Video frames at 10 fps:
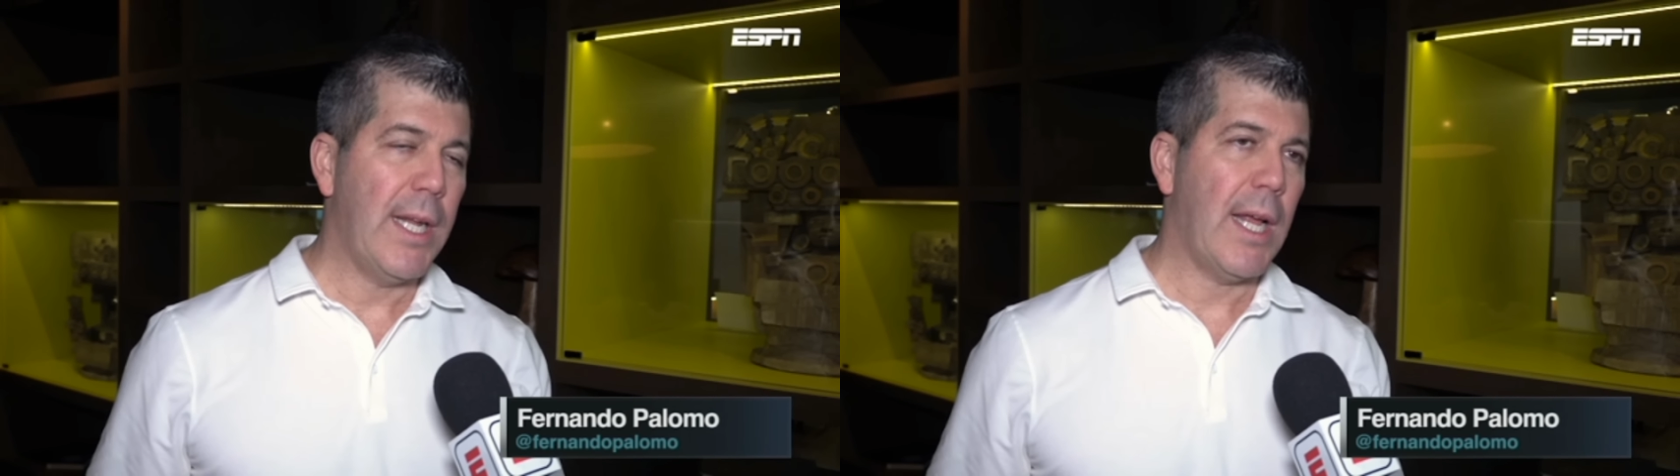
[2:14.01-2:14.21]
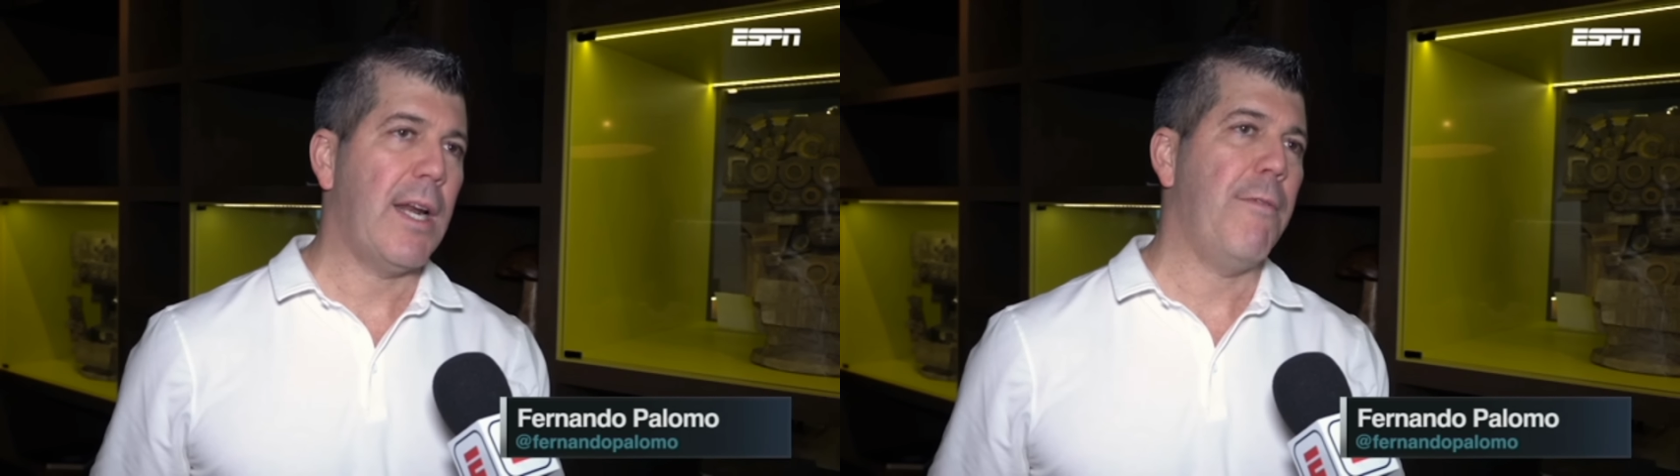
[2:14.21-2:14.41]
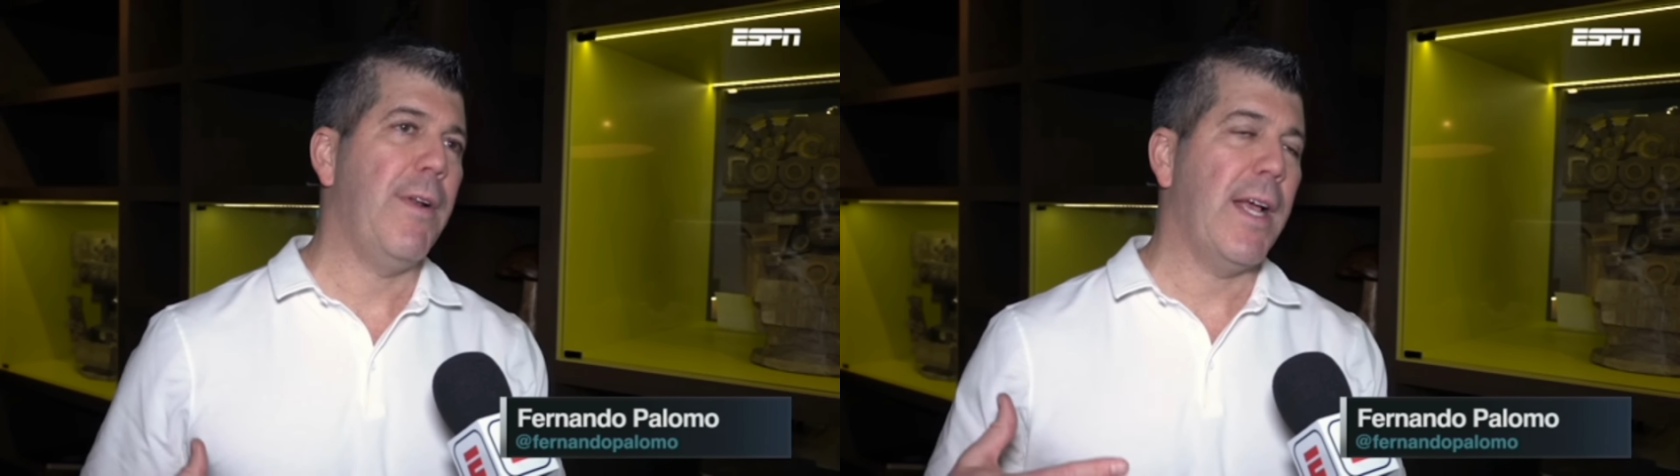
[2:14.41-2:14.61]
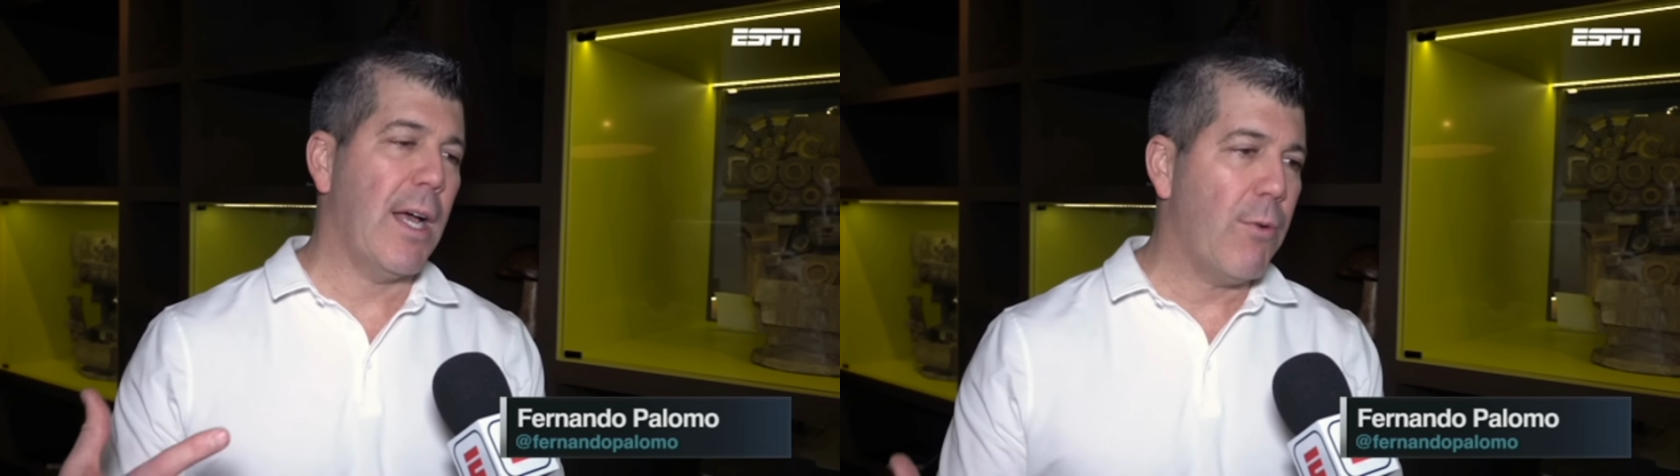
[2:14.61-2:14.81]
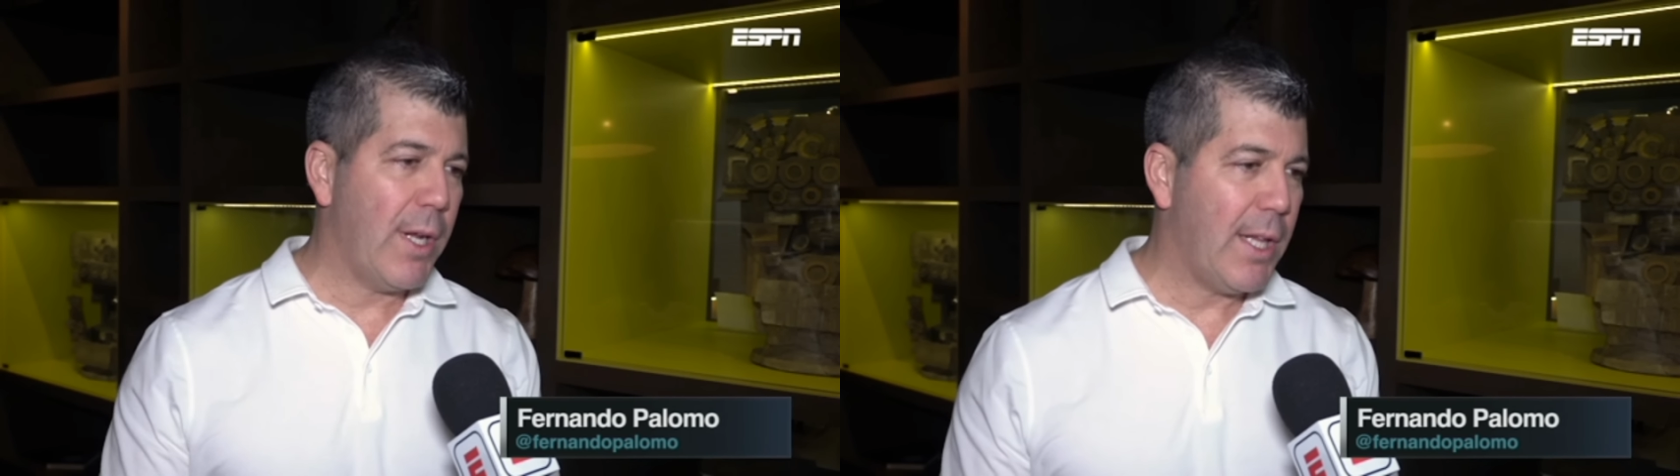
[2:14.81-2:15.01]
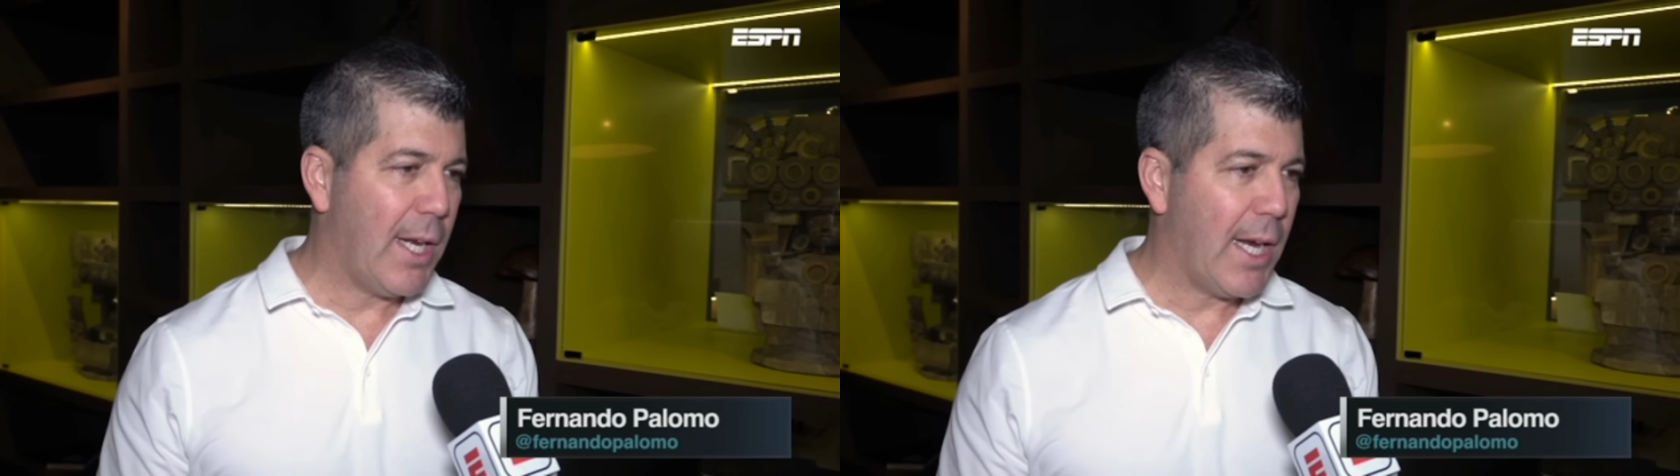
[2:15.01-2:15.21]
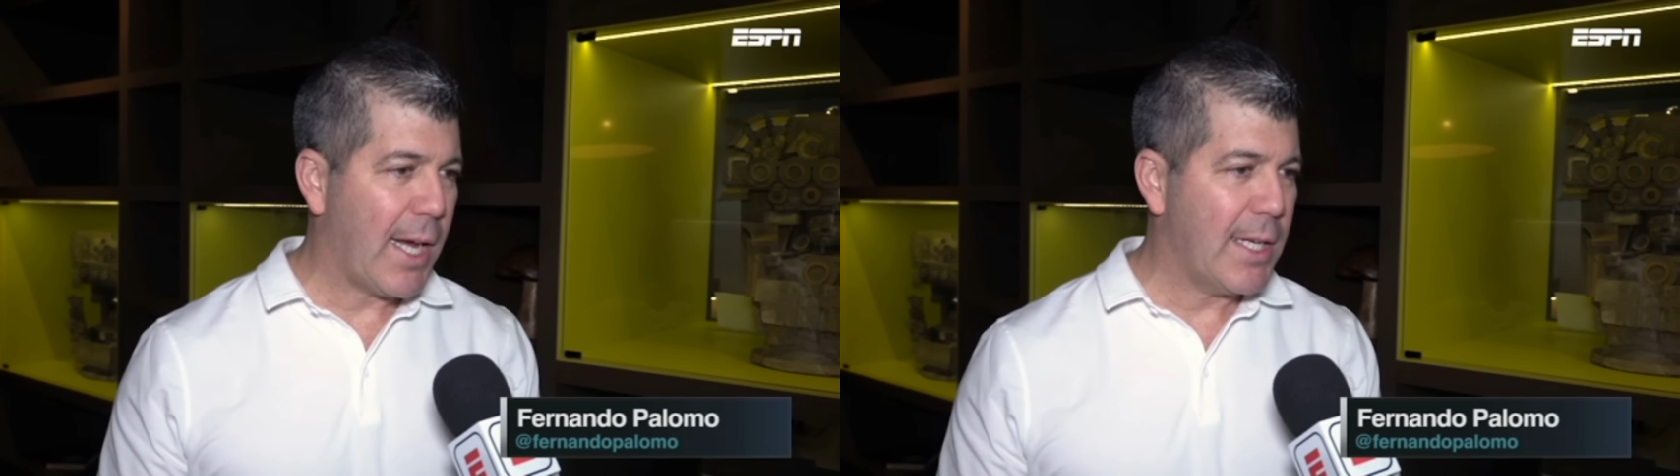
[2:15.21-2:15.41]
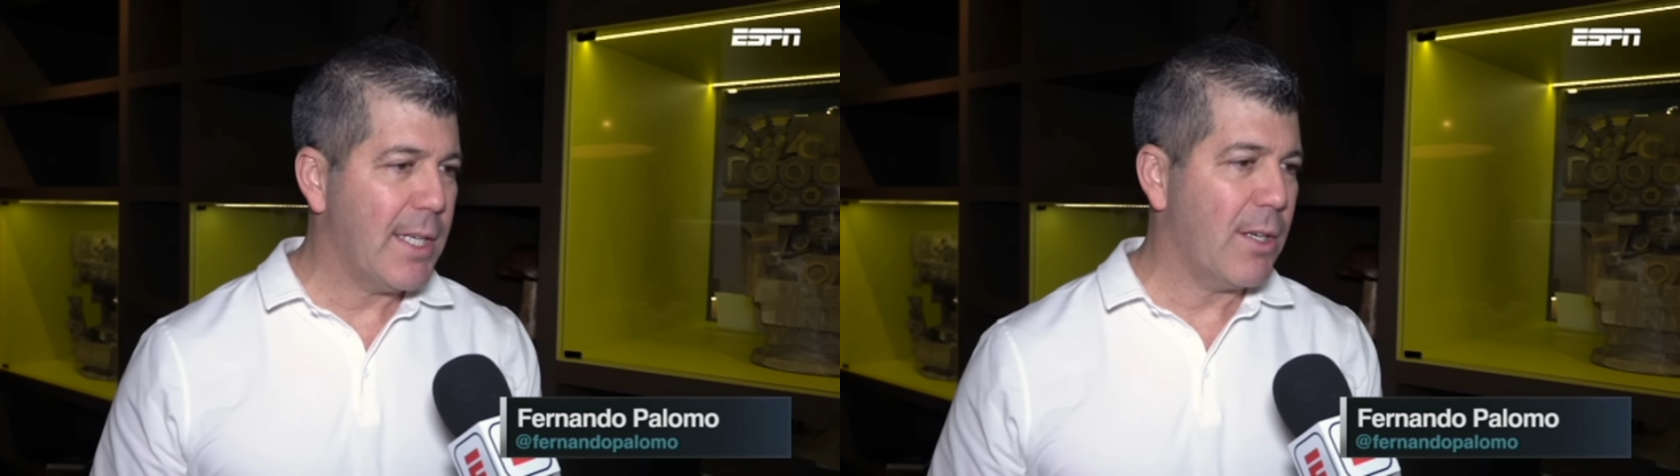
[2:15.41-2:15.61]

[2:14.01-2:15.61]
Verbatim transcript: ya reflejar una idea en la cancha,